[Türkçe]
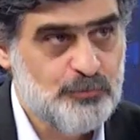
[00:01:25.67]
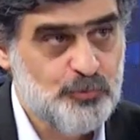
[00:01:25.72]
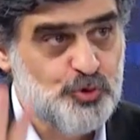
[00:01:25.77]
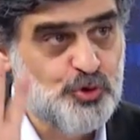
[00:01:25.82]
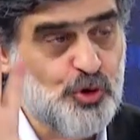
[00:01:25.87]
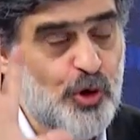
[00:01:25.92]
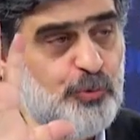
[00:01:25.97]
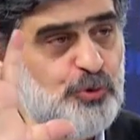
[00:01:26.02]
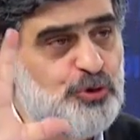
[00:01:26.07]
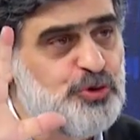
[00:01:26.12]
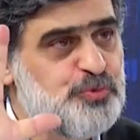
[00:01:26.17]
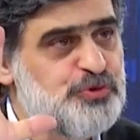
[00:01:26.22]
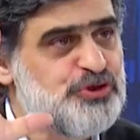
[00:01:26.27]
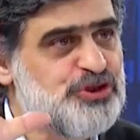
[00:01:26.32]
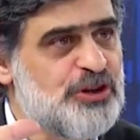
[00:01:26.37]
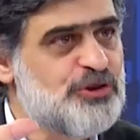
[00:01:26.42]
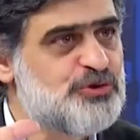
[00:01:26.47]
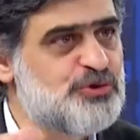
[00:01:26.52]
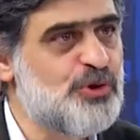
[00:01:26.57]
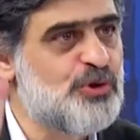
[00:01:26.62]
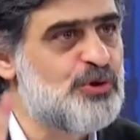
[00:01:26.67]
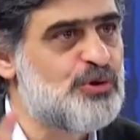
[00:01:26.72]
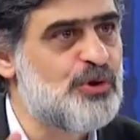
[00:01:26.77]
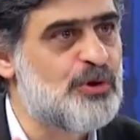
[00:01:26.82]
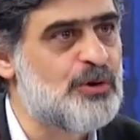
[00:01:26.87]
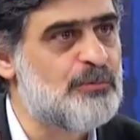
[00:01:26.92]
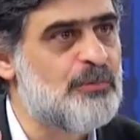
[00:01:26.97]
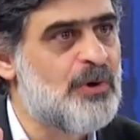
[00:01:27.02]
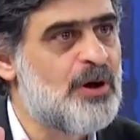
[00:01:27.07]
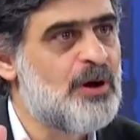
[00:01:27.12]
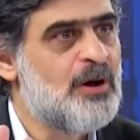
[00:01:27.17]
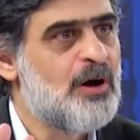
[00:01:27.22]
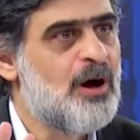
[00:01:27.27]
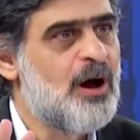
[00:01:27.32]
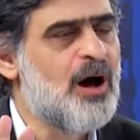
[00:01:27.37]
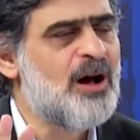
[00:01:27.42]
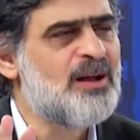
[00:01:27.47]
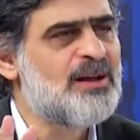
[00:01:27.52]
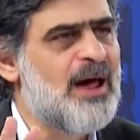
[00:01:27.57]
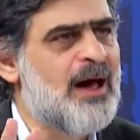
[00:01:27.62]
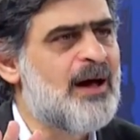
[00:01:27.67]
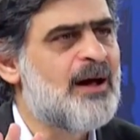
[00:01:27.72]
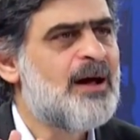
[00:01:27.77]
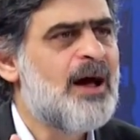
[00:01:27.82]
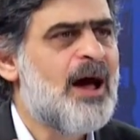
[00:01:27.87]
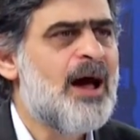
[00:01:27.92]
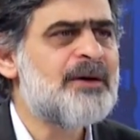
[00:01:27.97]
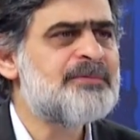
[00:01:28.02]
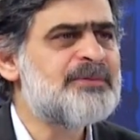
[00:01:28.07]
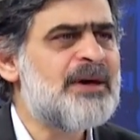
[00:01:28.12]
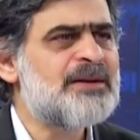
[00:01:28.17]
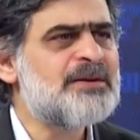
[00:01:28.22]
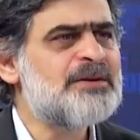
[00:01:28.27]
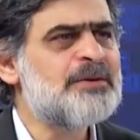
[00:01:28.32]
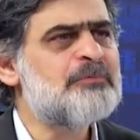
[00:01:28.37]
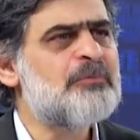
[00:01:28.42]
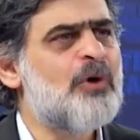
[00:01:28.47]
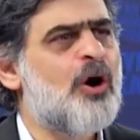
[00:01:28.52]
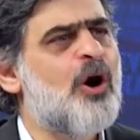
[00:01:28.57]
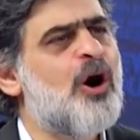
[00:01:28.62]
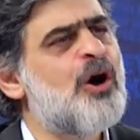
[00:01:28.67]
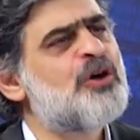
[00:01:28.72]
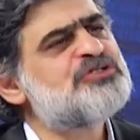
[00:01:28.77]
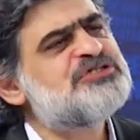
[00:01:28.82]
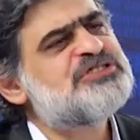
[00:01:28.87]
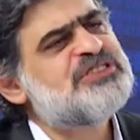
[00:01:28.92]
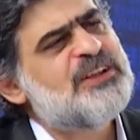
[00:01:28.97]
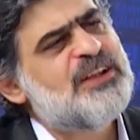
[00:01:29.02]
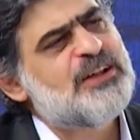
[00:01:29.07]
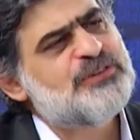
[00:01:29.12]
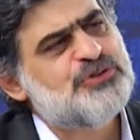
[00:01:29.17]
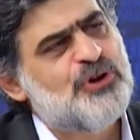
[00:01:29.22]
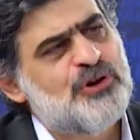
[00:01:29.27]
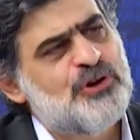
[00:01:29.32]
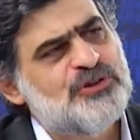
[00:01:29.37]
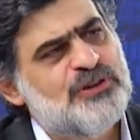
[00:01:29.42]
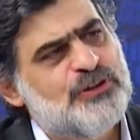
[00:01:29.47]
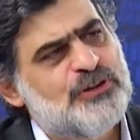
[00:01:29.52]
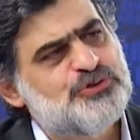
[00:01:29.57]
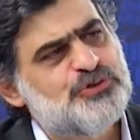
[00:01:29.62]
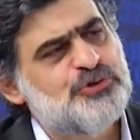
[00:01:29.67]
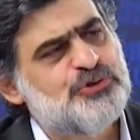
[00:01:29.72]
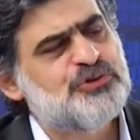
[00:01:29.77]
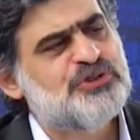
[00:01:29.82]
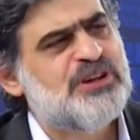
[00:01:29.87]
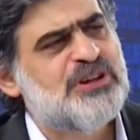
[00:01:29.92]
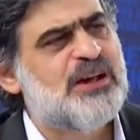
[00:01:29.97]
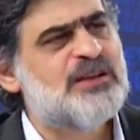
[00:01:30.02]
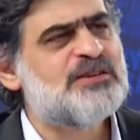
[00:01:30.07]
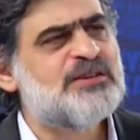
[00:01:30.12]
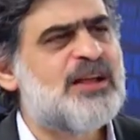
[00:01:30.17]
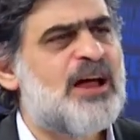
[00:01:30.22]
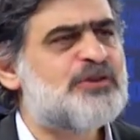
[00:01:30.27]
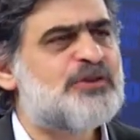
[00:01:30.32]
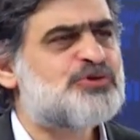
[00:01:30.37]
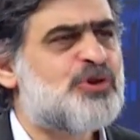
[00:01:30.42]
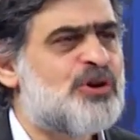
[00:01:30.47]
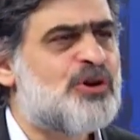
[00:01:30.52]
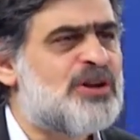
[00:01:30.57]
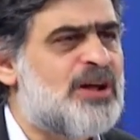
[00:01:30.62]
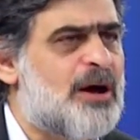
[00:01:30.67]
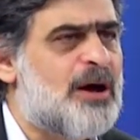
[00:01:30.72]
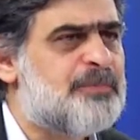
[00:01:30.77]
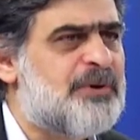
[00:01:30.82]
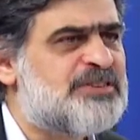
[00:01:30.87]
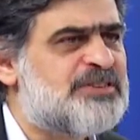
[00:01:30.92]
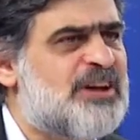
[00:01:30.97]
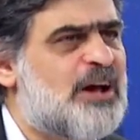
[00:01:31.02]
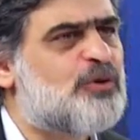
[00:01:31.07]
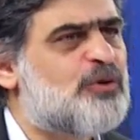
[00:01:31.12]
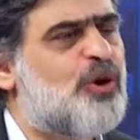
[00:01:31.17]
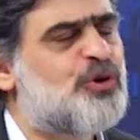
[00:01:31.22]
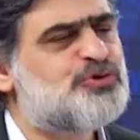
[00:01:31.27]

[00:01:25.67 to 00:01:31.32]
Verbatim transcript: Somut bir şey söylüyorum. Öyle efendim 10 sene sonra Suriyeliler şöyle yapacak,